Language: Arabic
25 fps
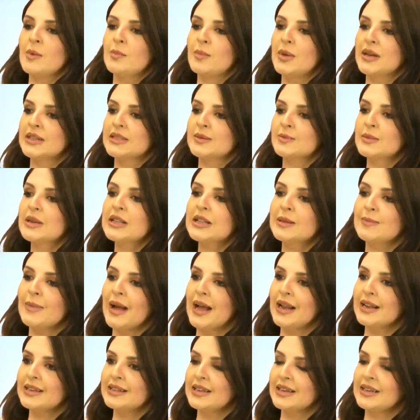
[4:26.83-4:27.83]
بس مثل
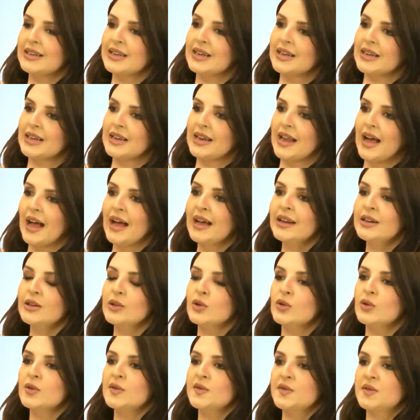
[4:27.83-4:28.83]
ما قلت لك
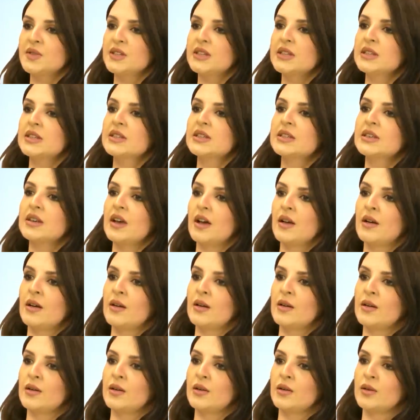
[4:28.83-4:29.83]
لانه في
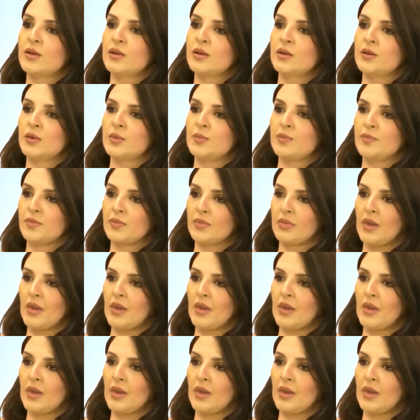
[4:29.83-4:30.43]
آه،